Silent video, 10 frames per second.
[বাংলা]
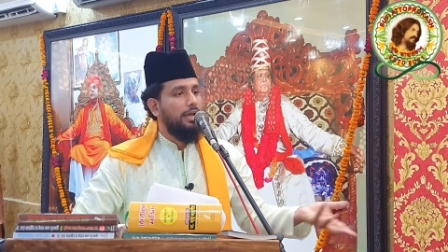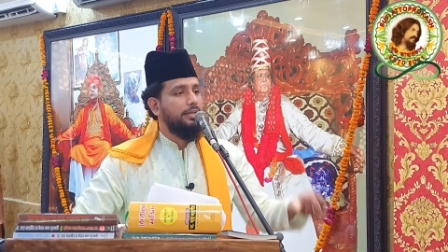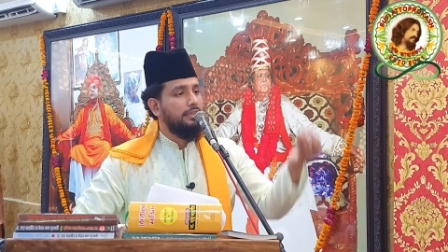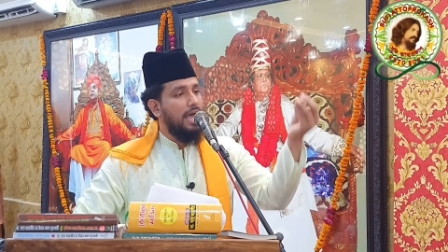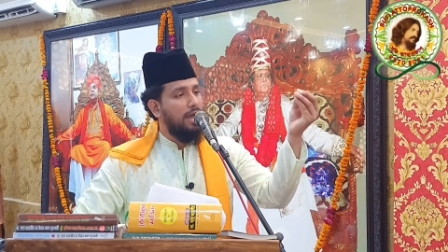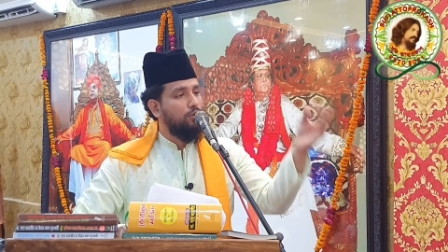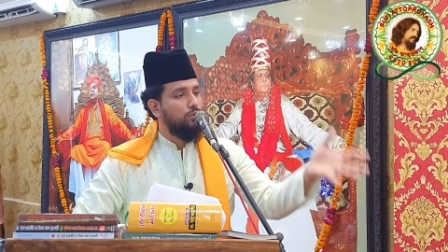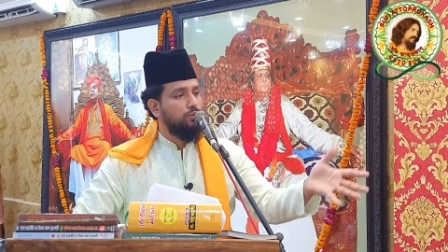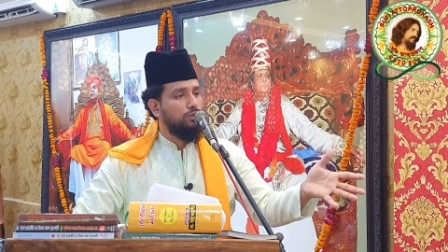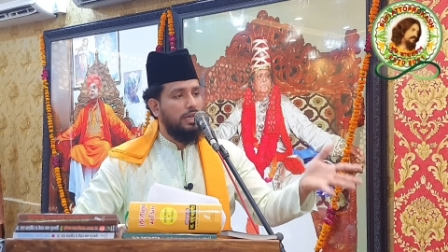এটা তাকেও
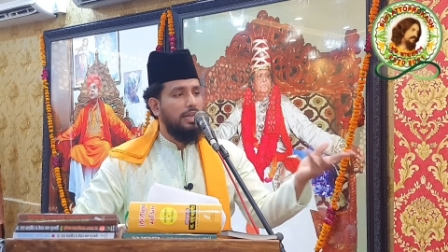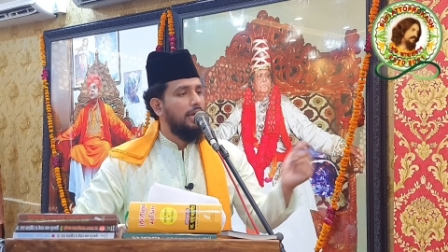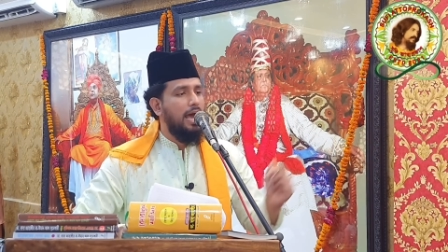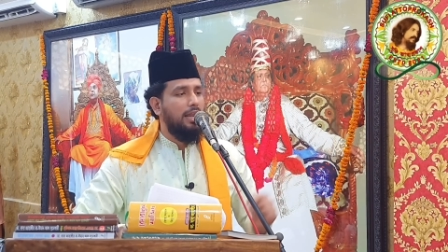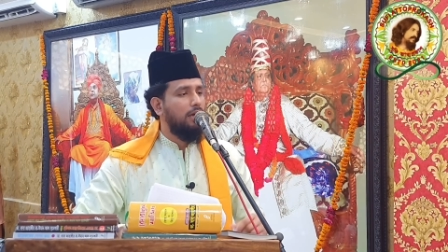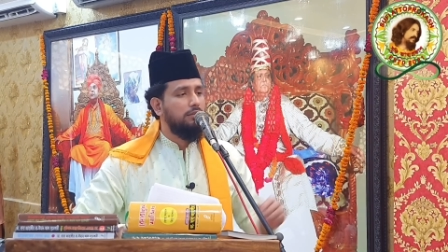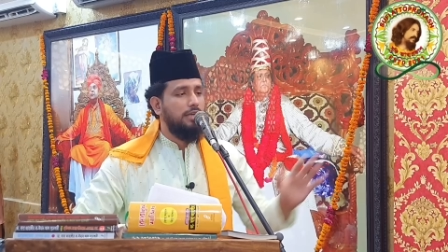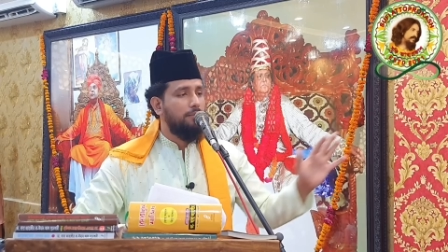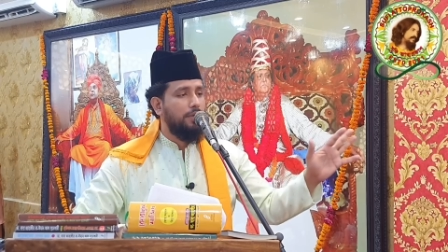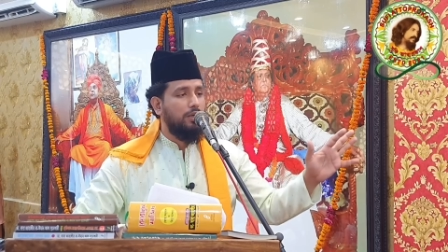দোষ এর লেগে আল্লাহ
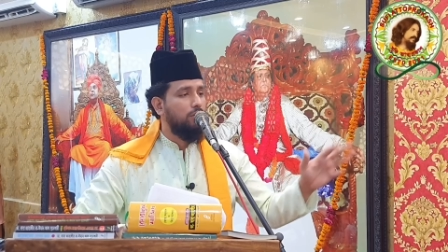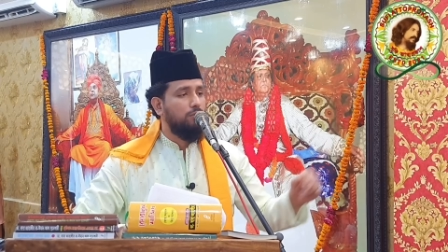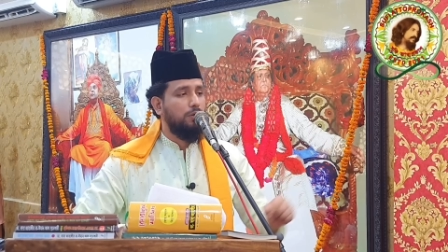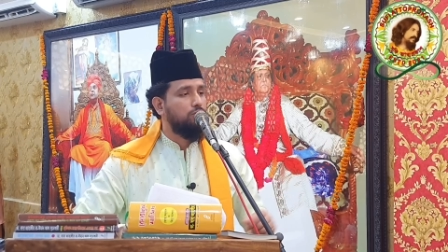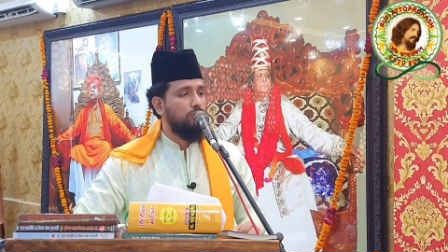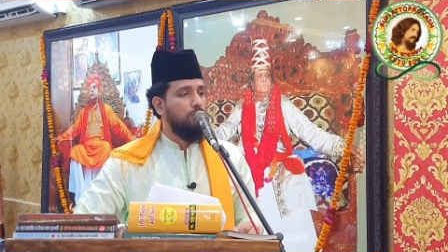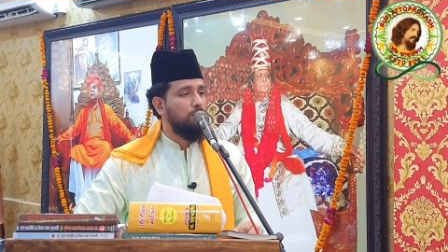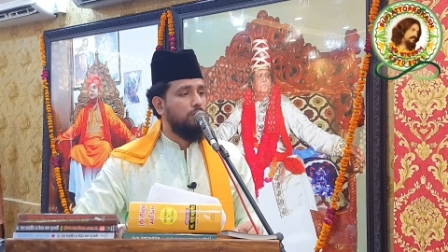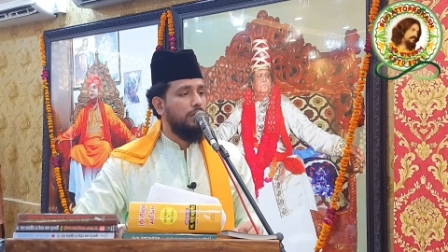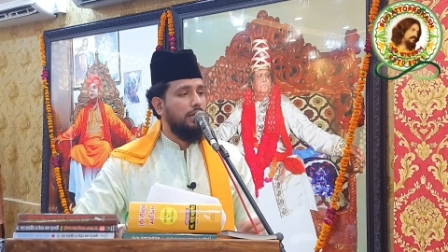কইছে আমি কেউ উপরে জুলুম
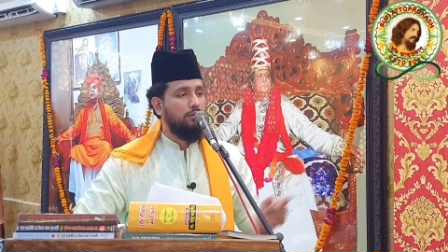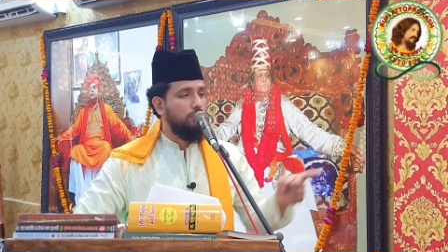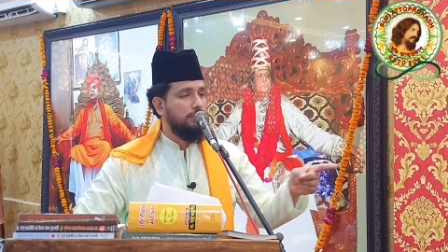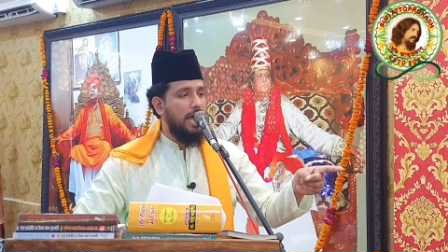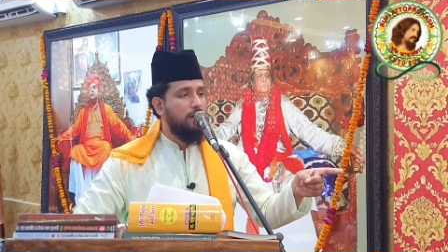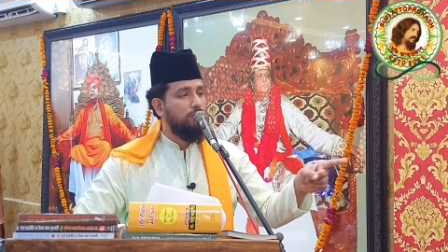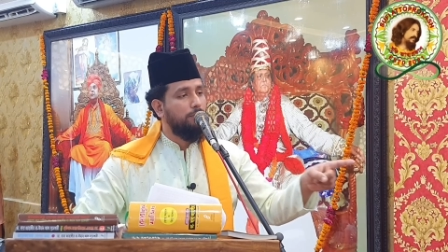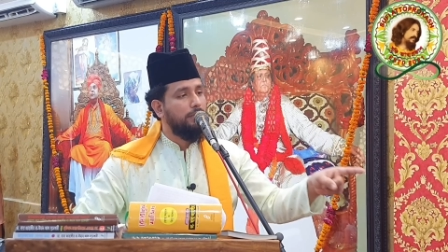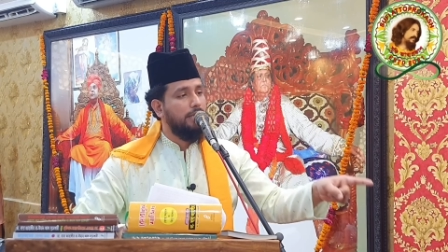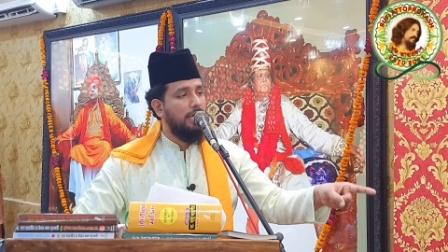করি না তুই যা
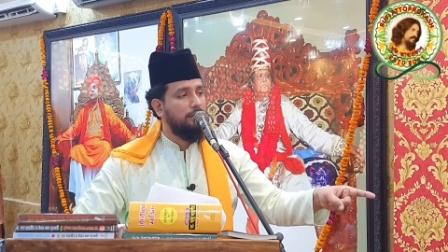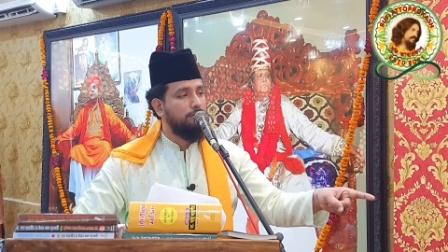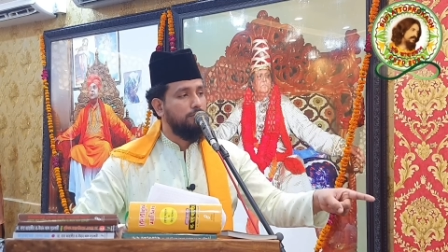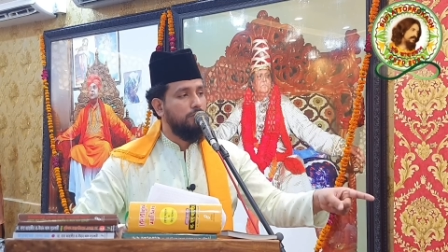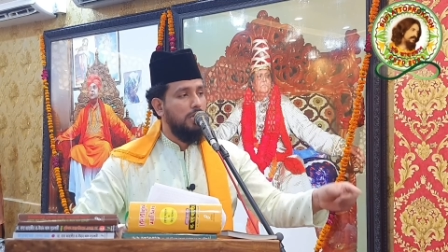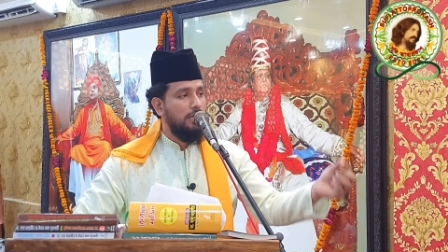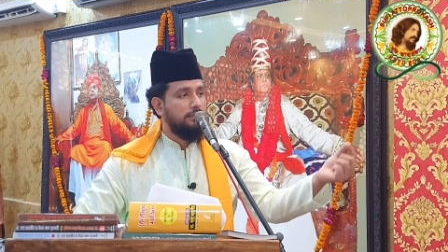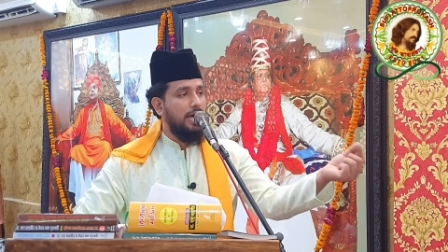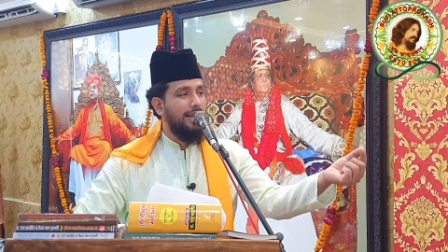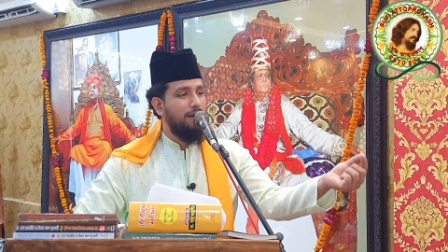করবি তাই দিমু
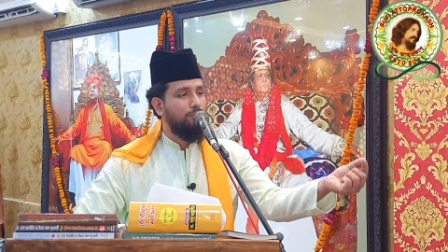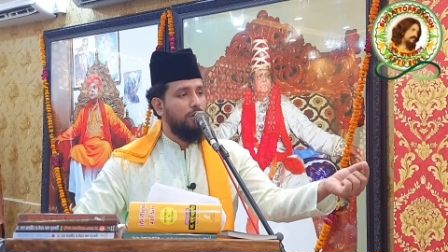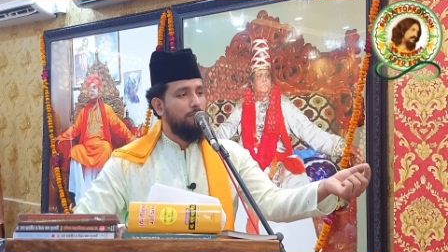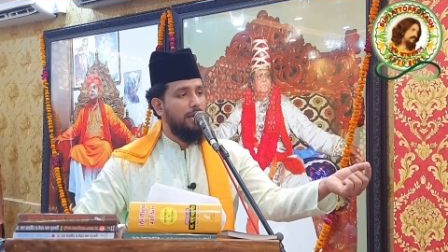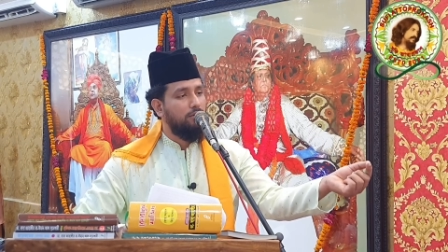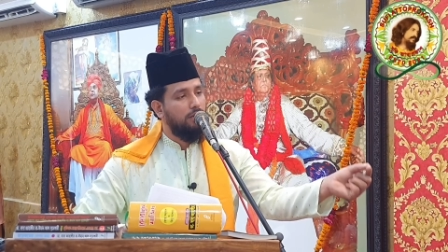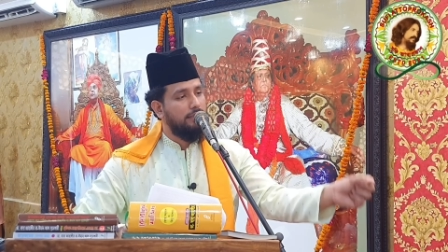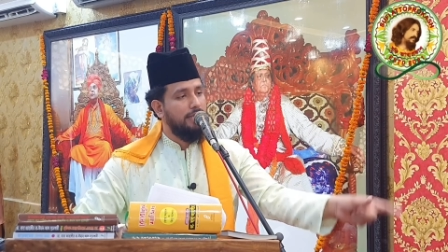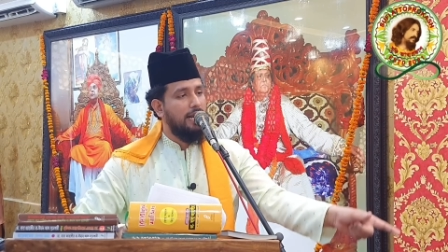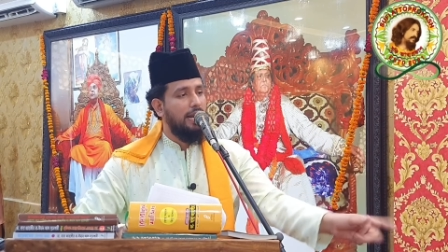যাররা পরিমাণ করলে
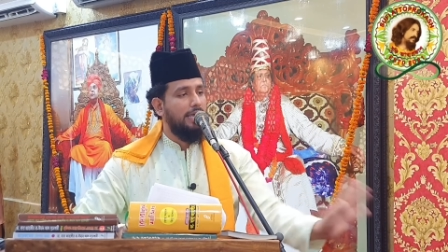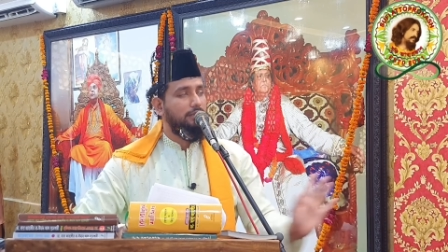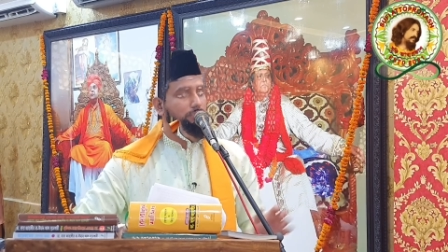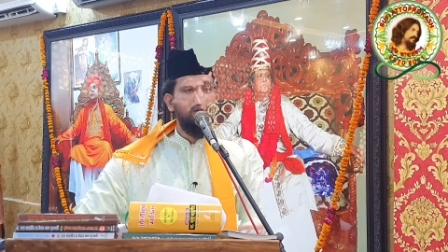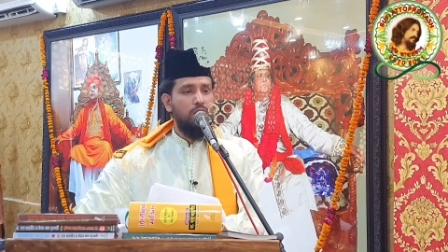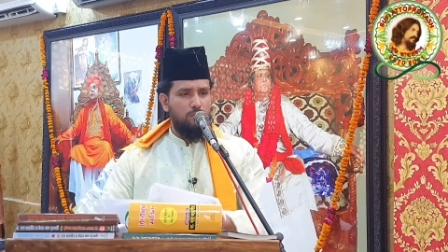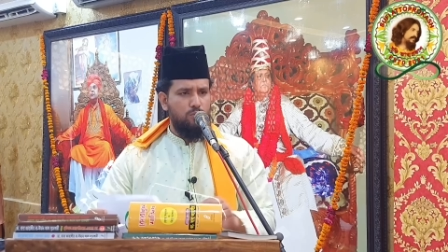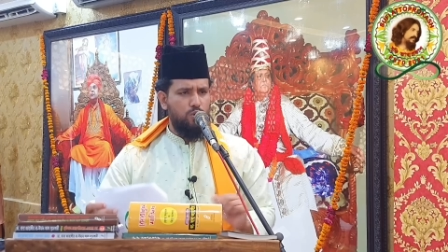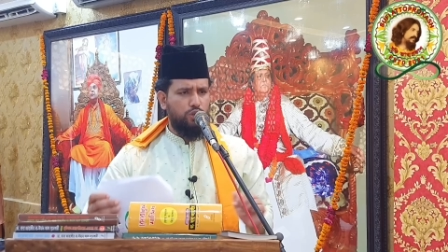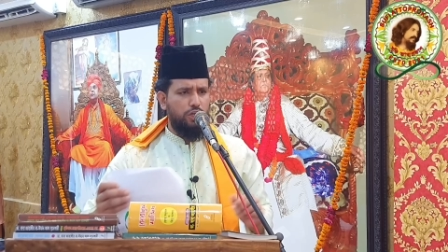যাররাই দিমু
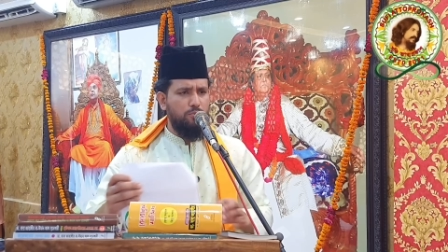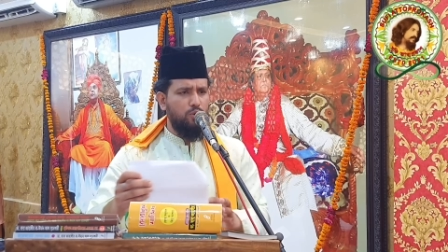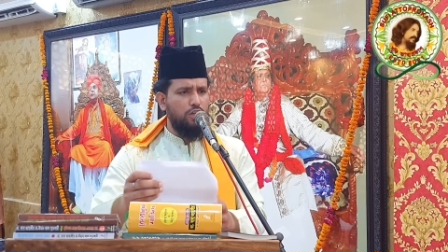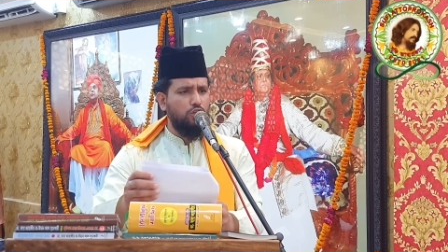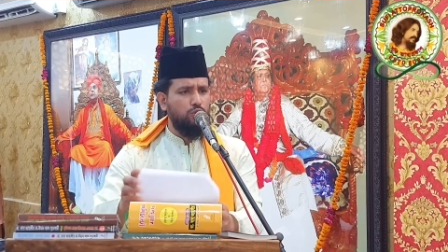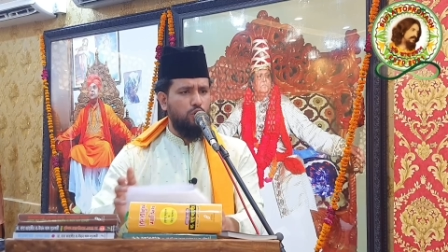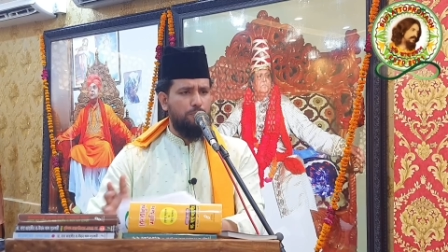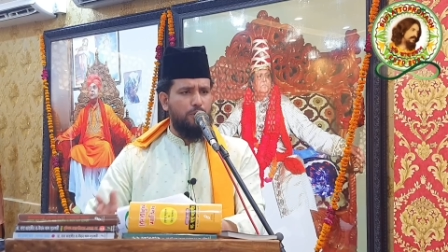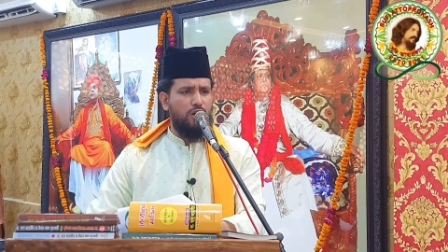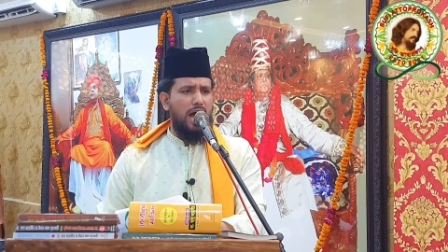মূর্তি মূলত দুই
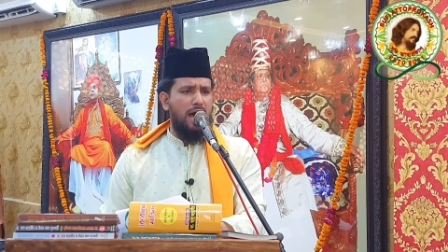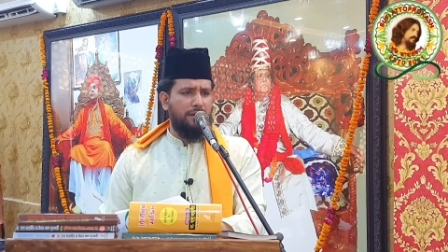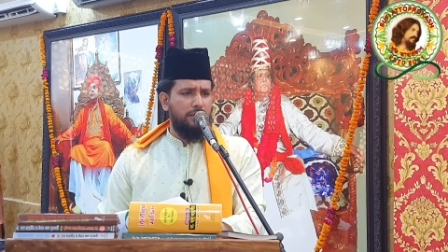প্রকার